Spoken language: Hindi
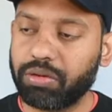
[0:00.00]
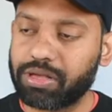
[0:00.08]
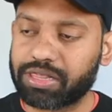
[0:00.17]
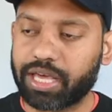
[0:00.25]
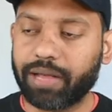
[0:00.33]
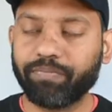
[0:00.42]
भी
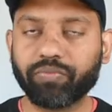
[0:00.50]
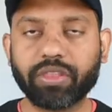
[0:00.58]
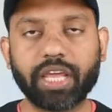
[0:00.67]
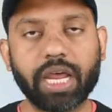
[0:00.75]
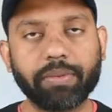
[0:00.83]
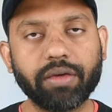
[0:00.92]
मिलता है
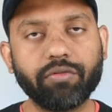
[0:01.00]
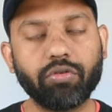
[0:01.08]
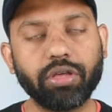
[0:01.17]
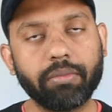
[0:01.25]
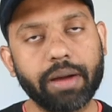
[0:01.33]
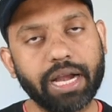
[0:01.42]
यानी आपके
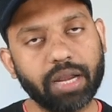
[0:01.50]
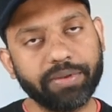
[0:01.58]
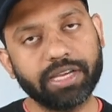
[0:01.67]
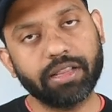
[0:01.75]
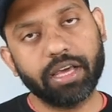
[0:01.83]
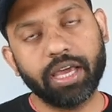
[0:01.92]
फ़ोन की बैटरी भी
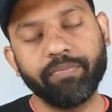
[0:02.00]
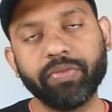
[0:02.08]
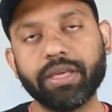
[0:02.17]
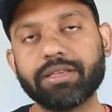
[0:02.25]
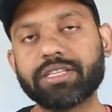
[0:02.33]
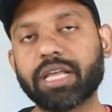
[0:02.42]
ज़्यादा है
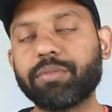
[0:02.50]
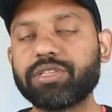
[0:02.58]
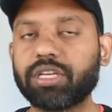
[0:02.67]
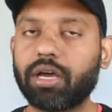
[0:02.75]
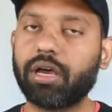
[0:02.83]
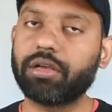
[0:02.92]
साथ में
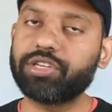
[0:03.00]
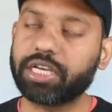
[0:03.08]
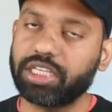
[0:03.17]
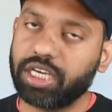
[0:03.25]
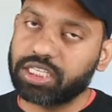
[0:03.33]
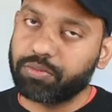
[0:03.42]

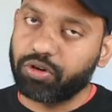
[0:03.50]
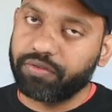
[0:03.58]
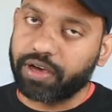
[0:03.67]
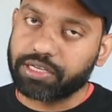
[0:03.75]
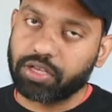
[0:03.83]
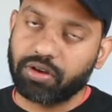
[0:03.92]
चार्जिंग का सपोर्ट भी
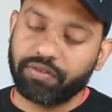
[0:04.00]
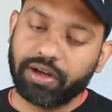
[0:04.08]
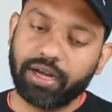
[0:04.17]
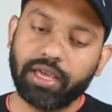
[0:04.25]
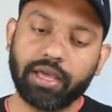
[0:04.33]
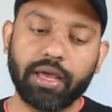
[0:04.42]
फास्ट है
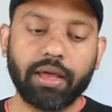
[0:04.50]
डेफिनेटली